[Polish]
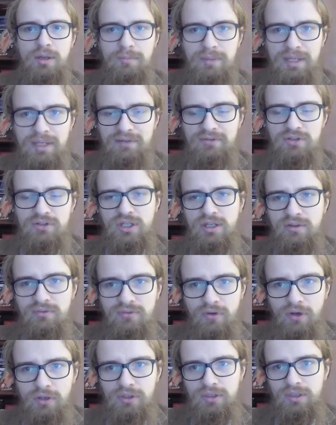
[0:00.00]

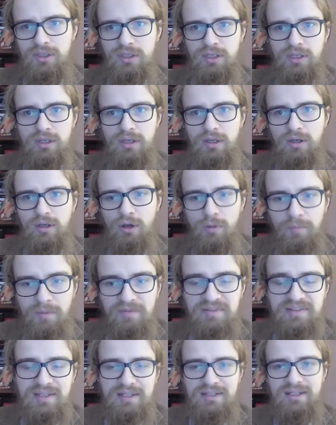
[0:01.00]
pierwszej wojny o
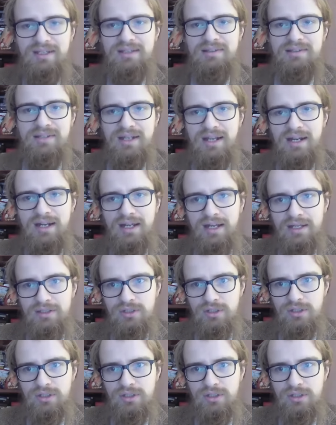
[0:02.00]
powstanie Izraela,